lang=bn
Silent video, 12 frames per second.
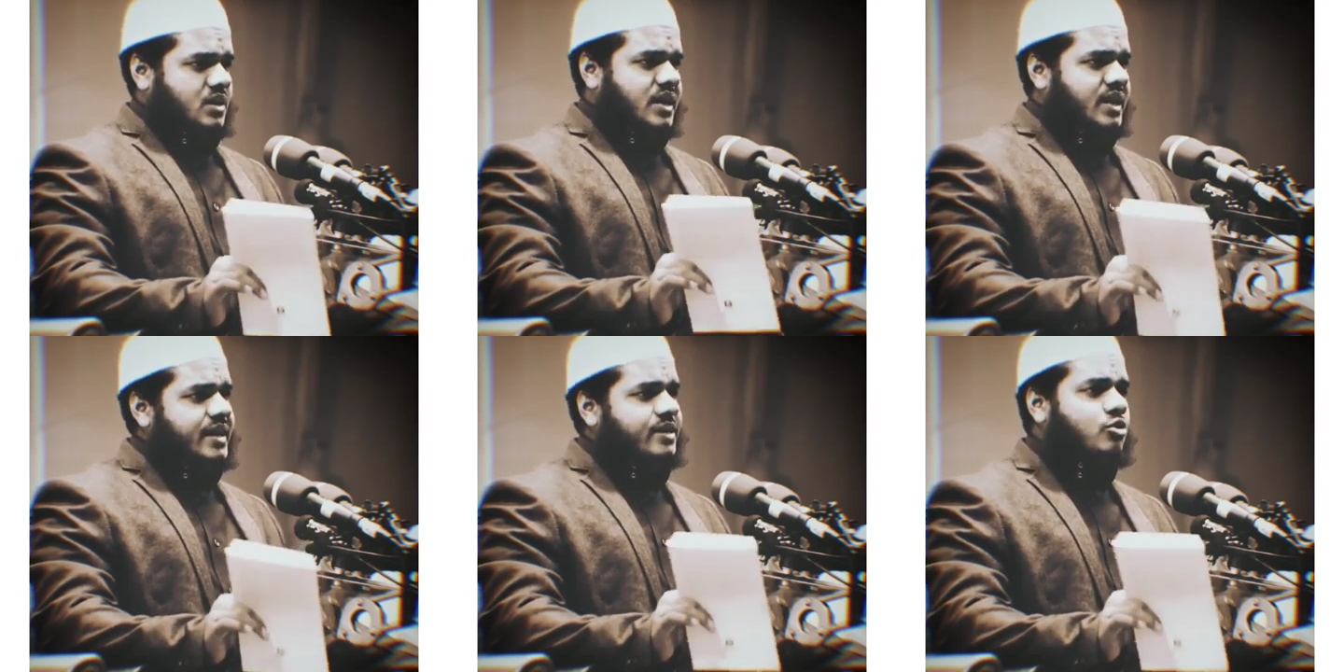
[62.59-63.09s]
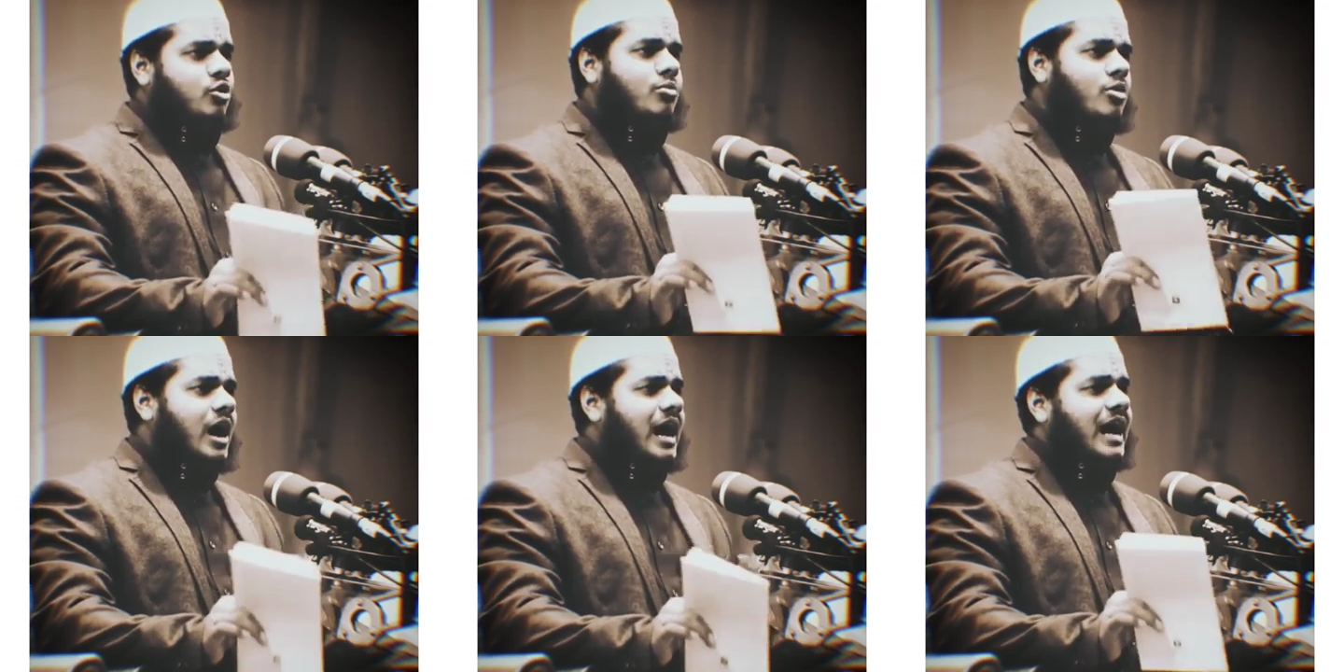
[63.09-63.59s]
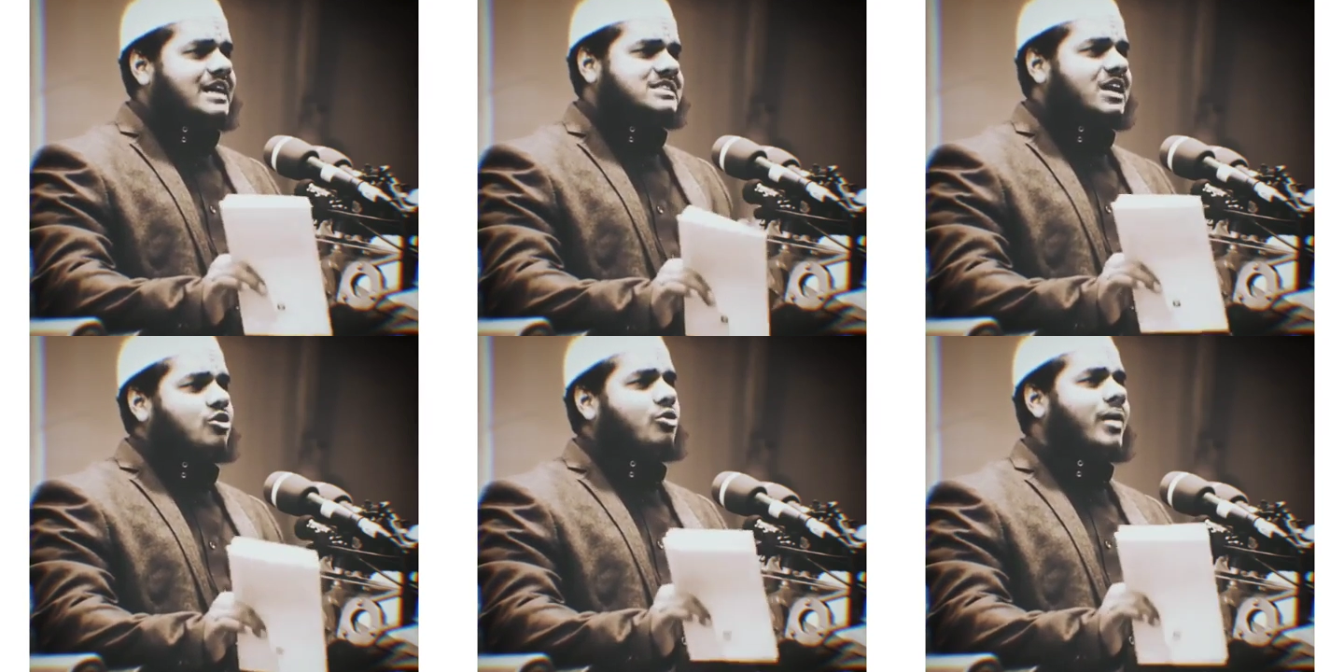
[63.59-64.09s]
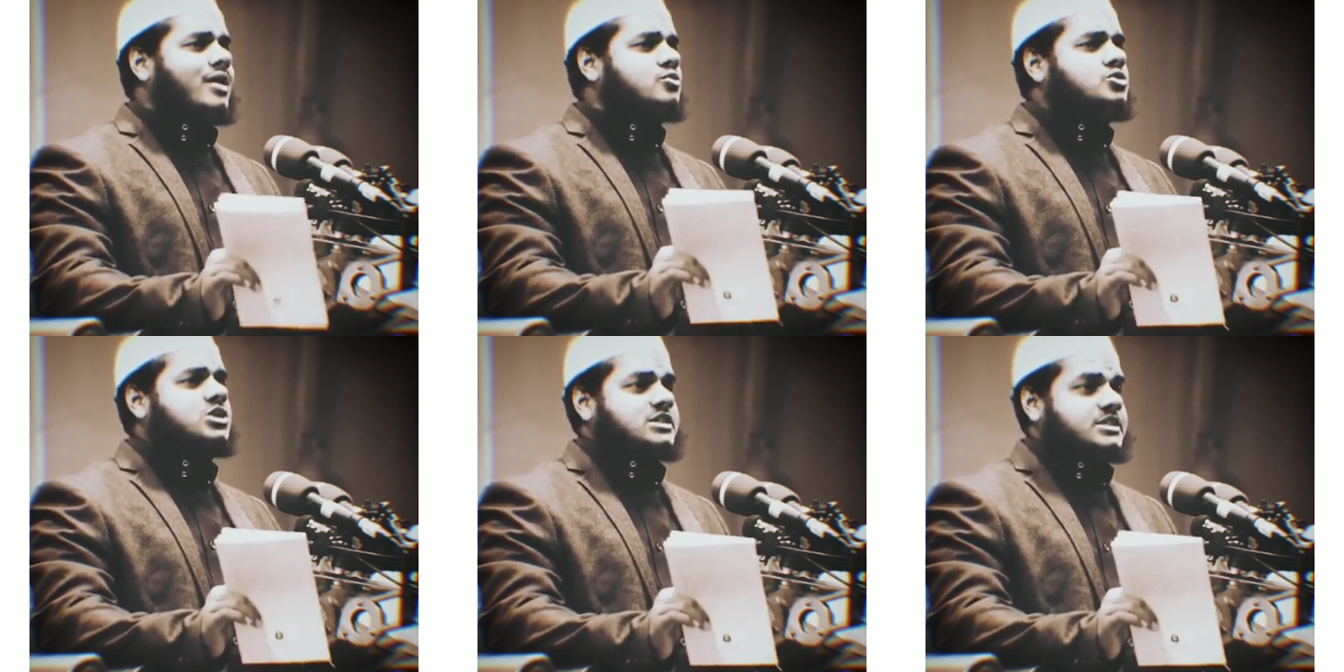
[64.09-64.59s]
এরকম হাজারো
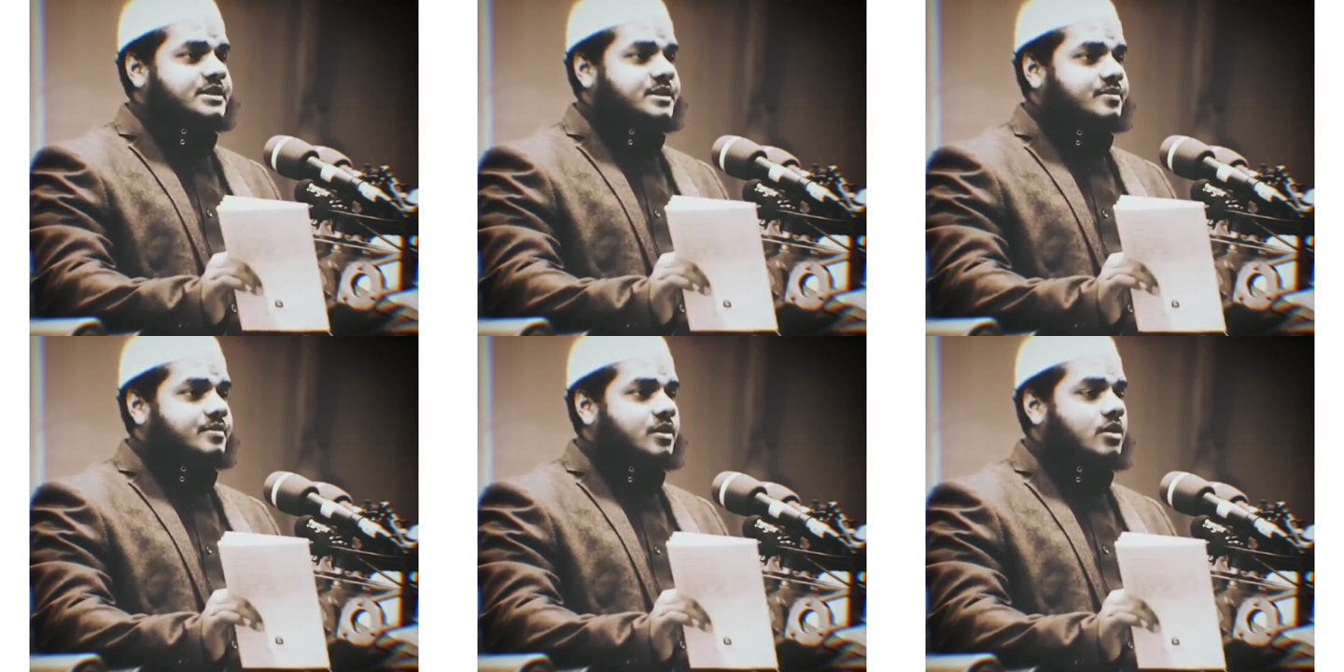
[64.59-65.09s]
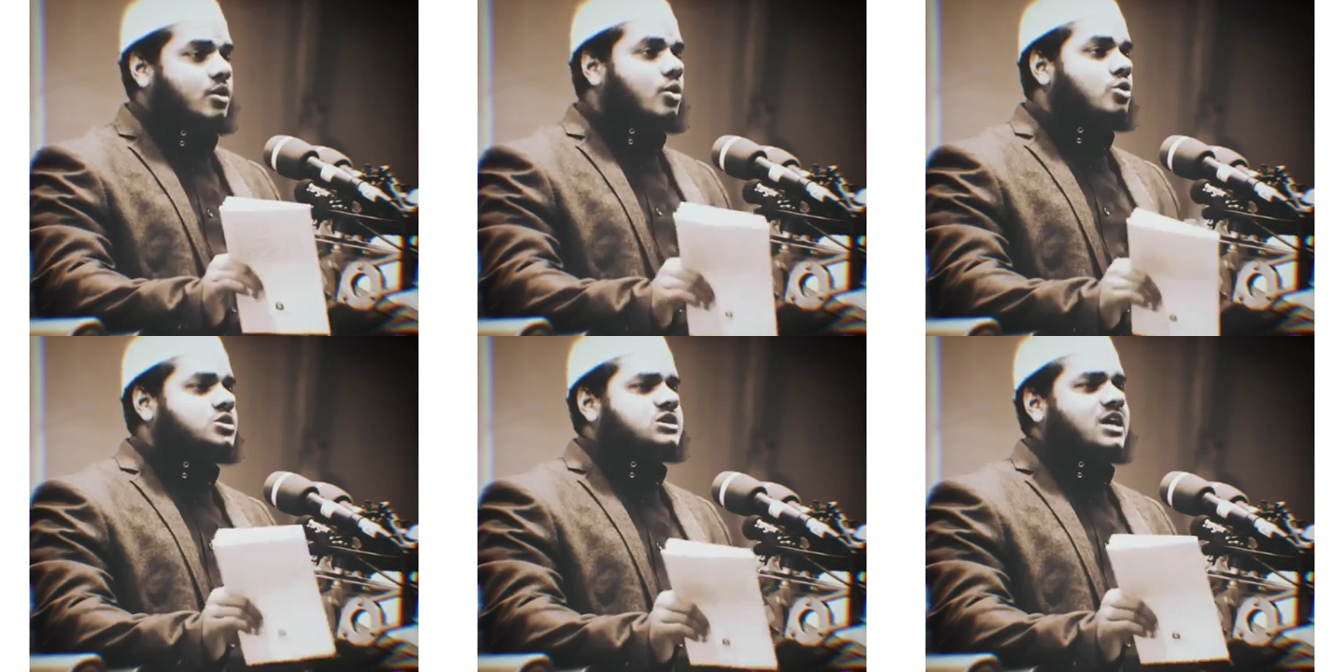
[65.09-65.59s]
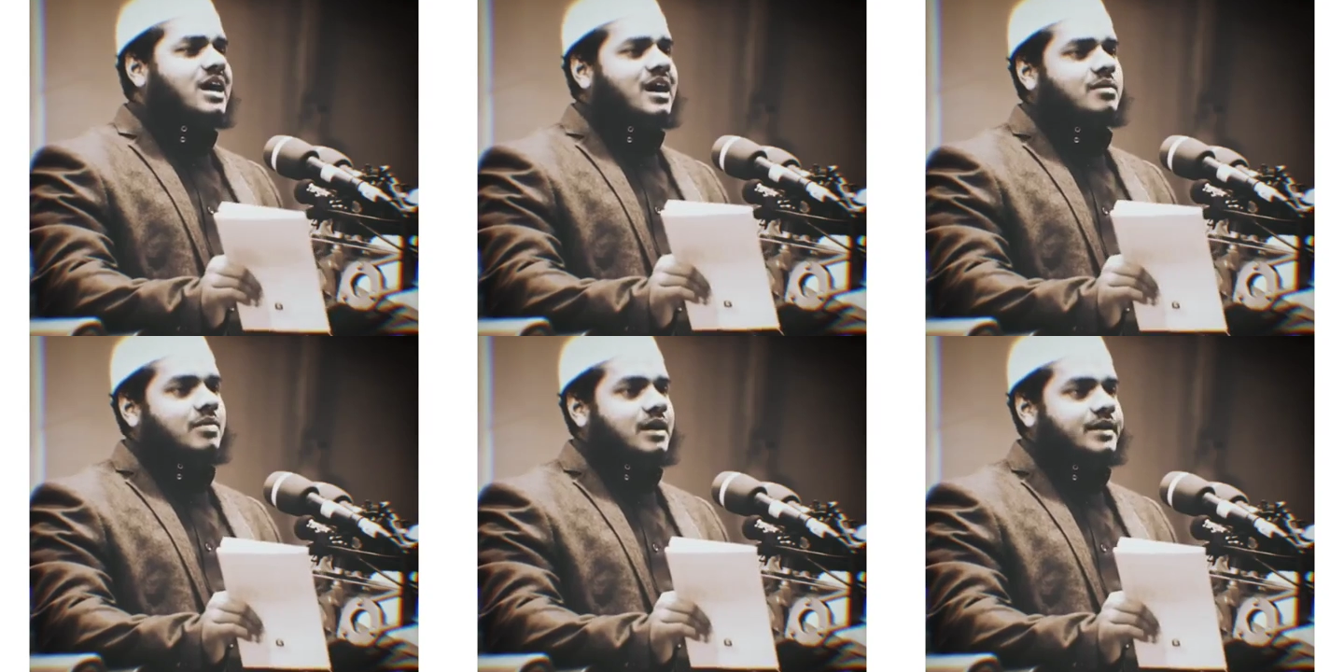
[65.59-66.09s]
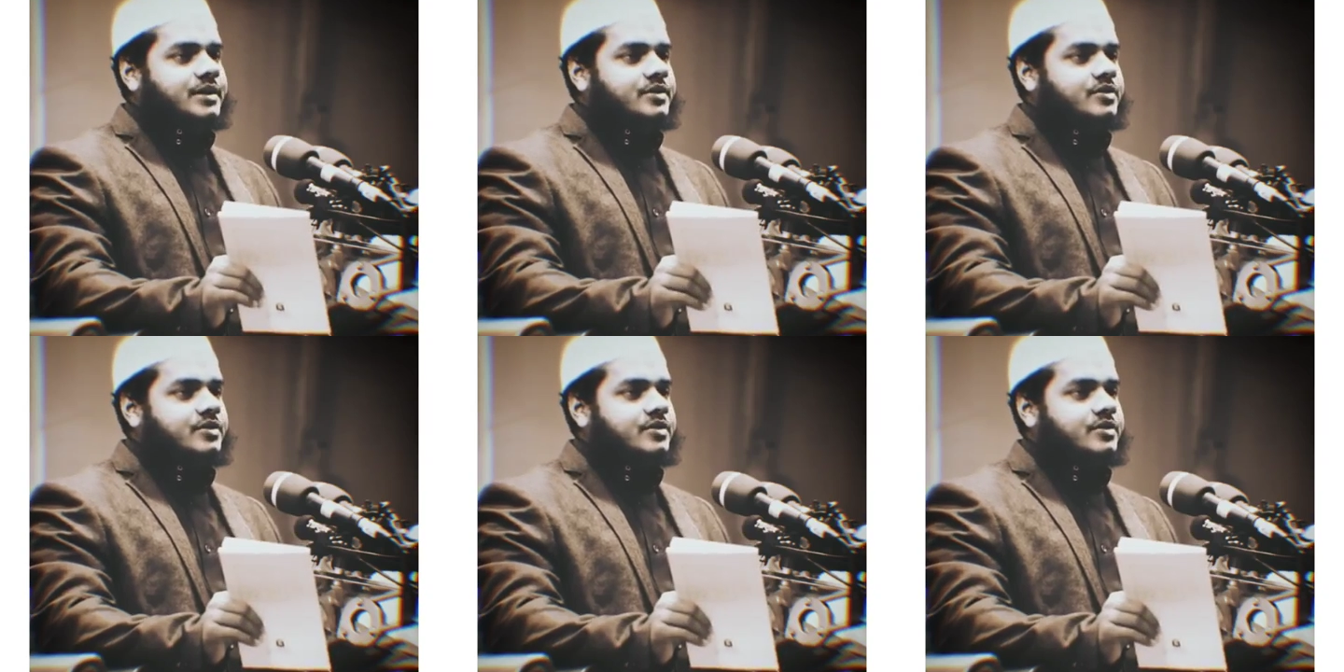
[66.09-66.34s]
মানুষ আছে কোটি টাকার মালিক